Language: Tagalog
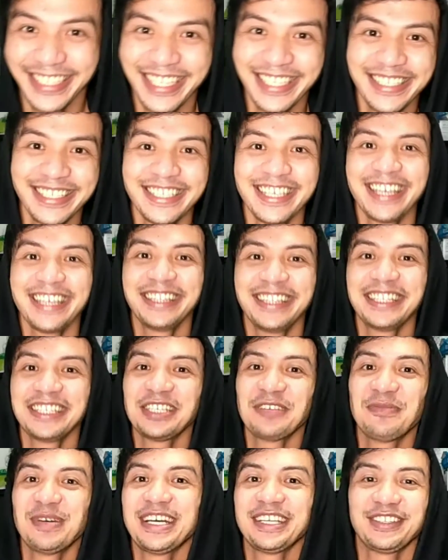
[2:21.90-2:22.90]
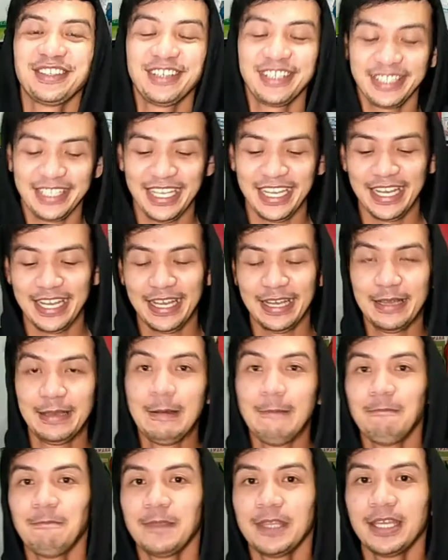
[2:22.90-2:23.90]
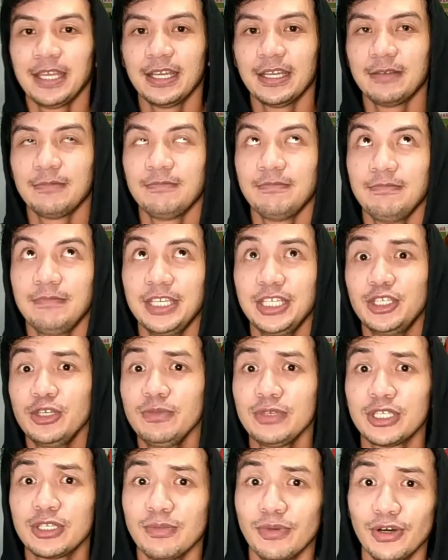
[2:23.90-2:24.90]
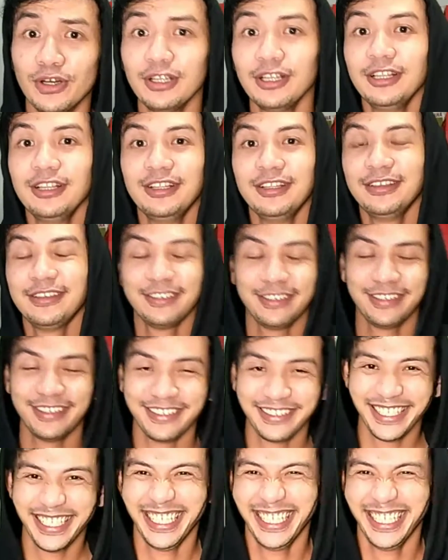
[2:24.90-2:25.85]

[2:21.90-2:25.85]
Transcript: size 8 na sapatos. Sa medium small. Yun.